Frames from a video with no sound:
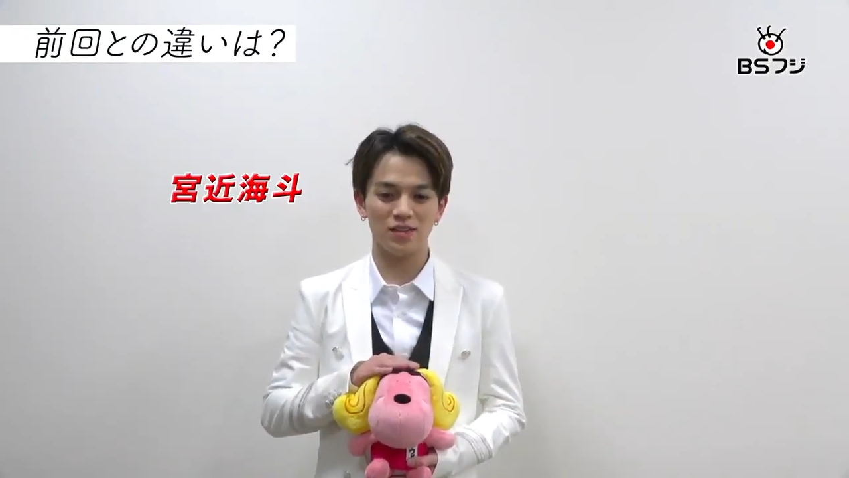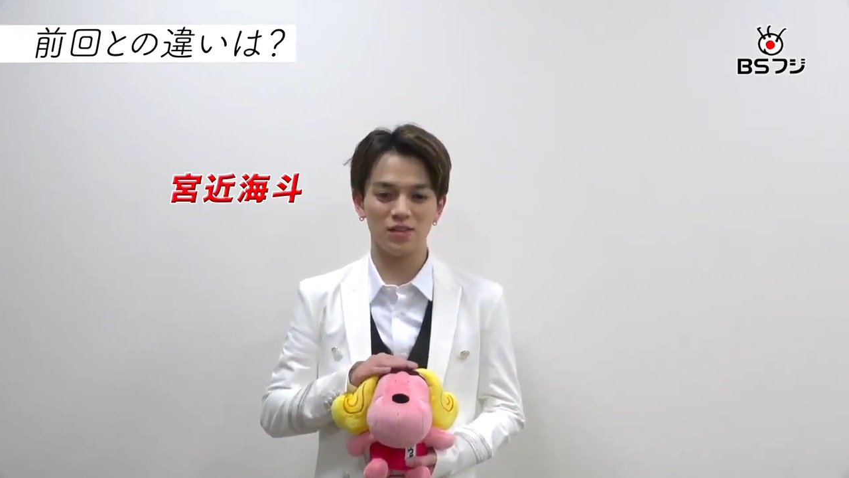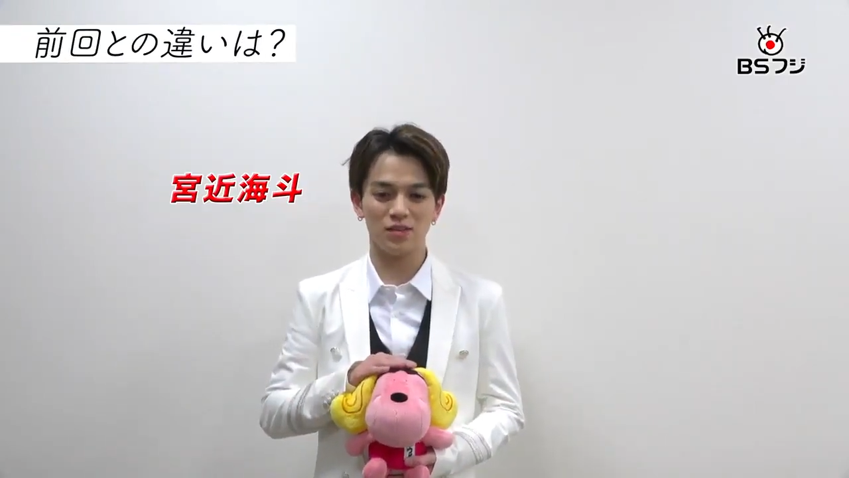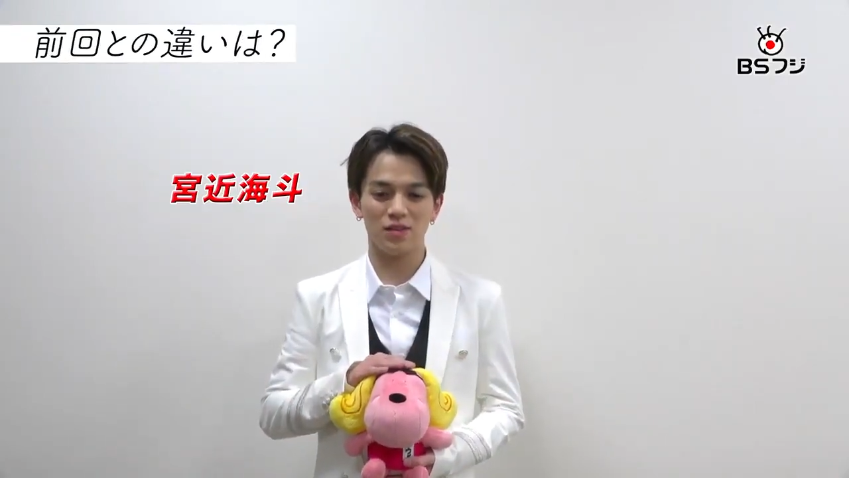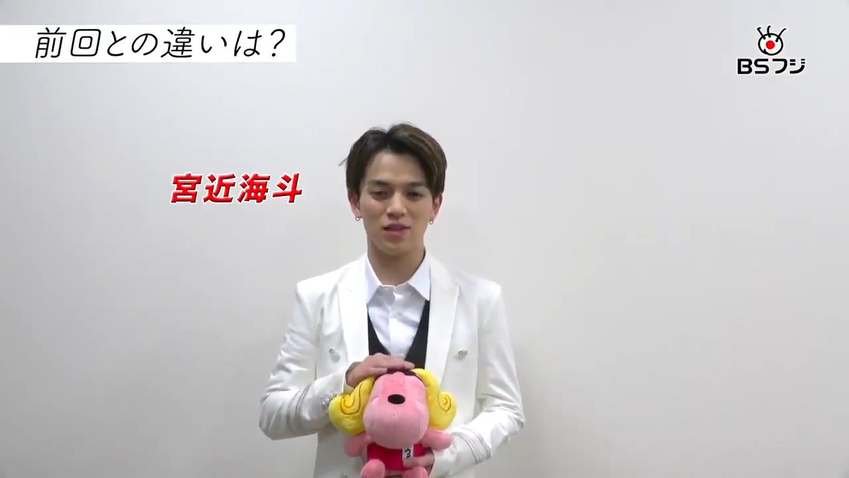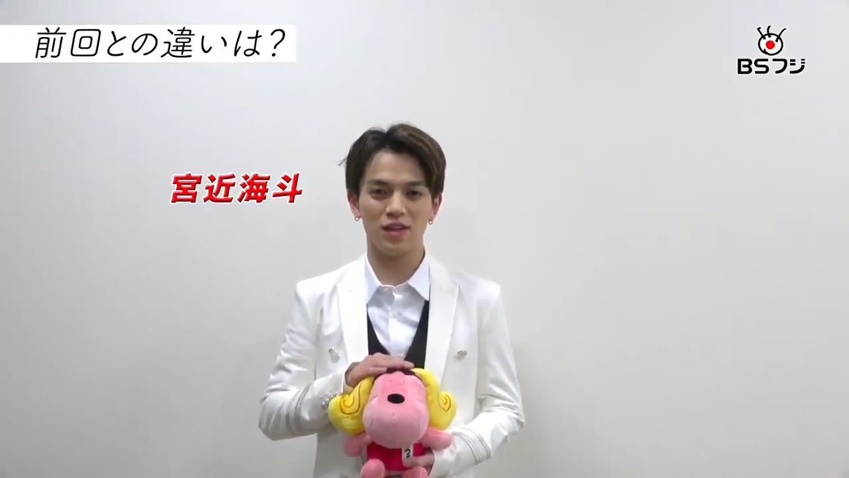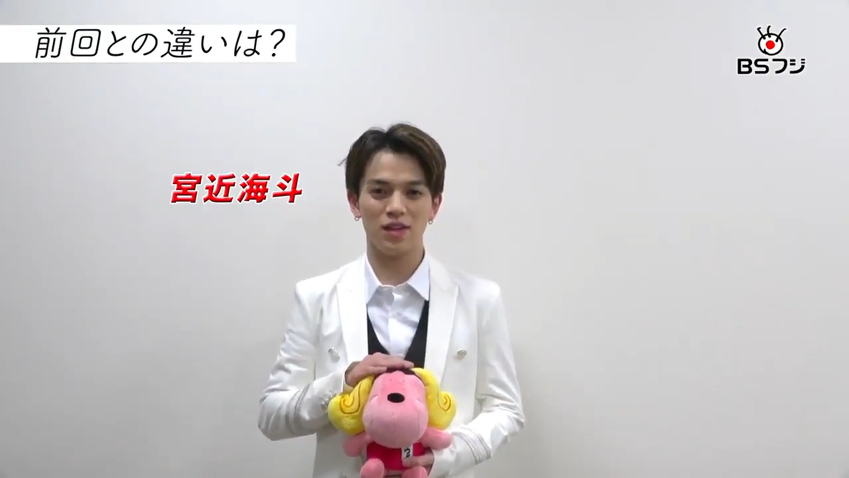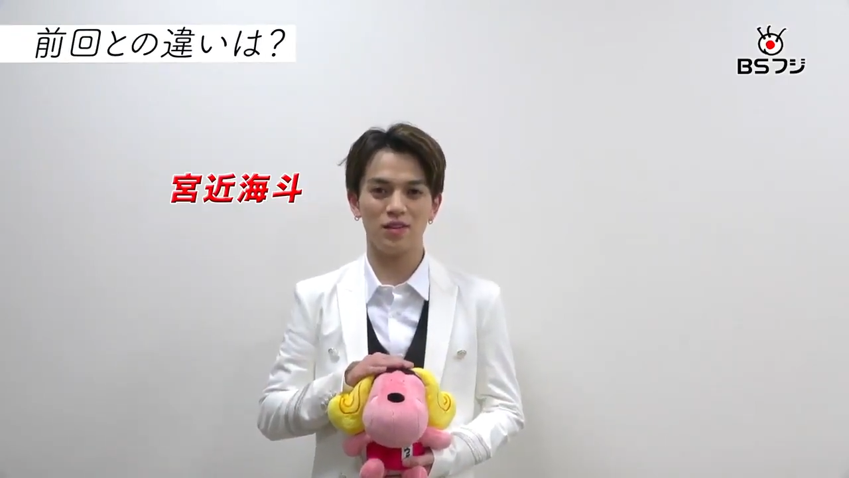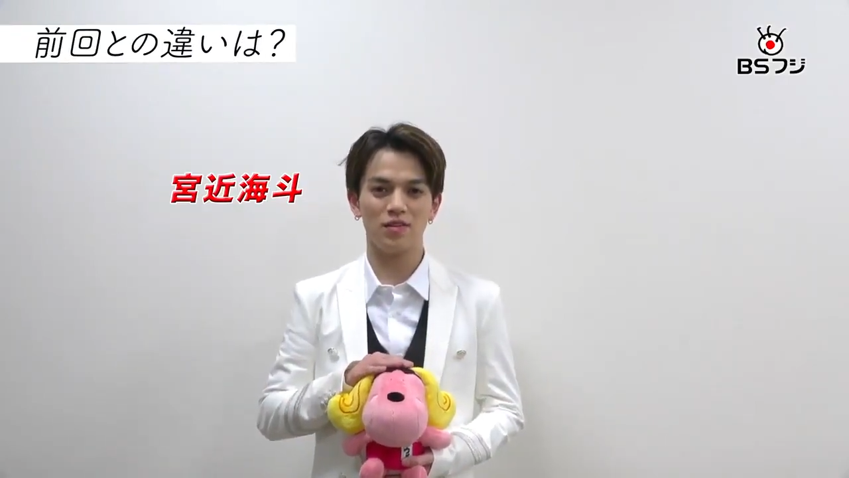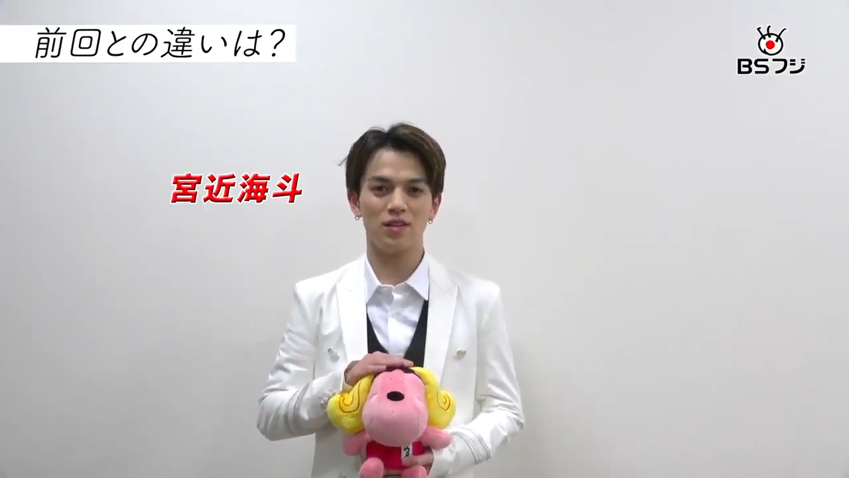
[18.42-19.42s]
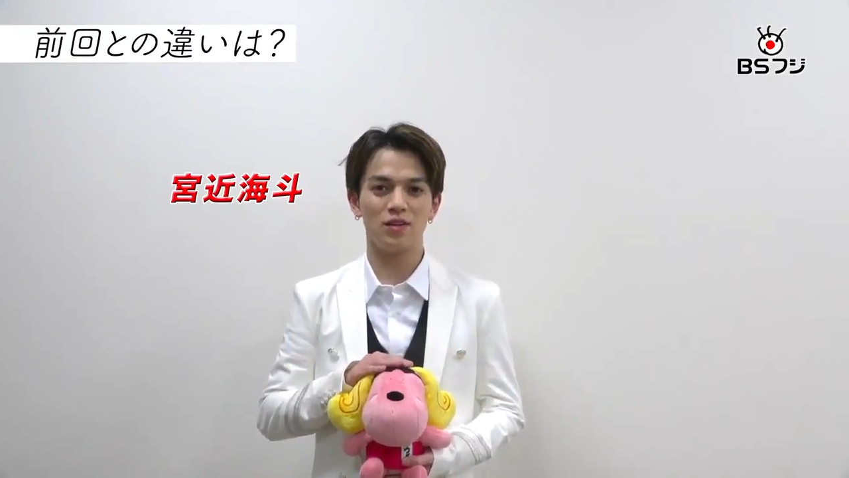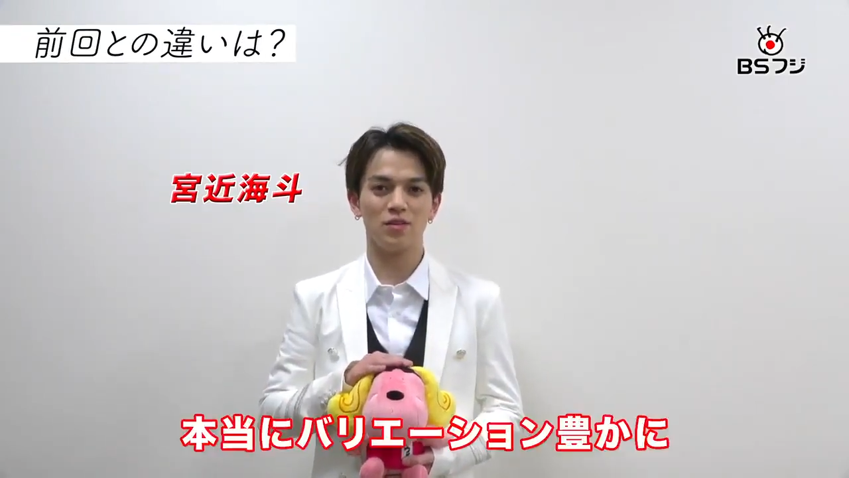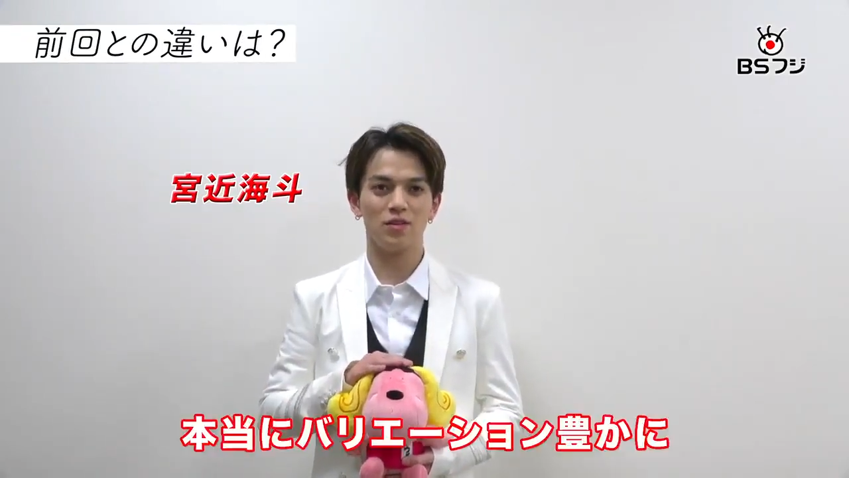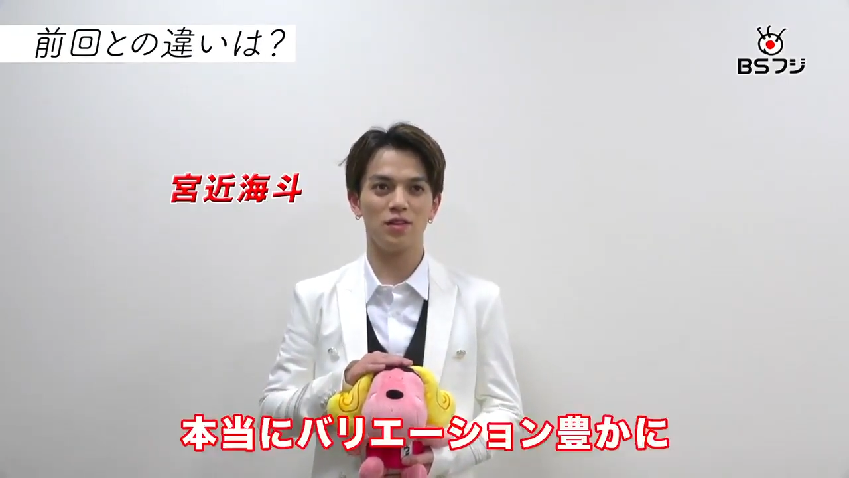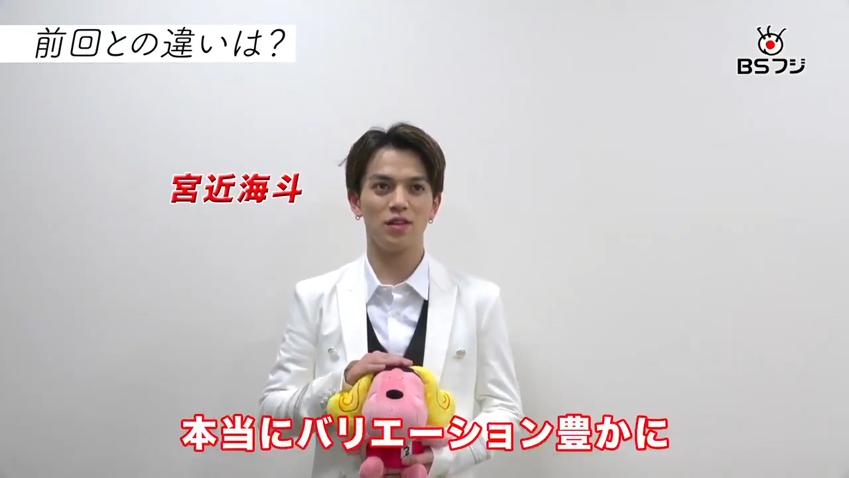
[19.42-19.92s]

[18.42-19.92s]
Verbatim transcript: そこら辺は本当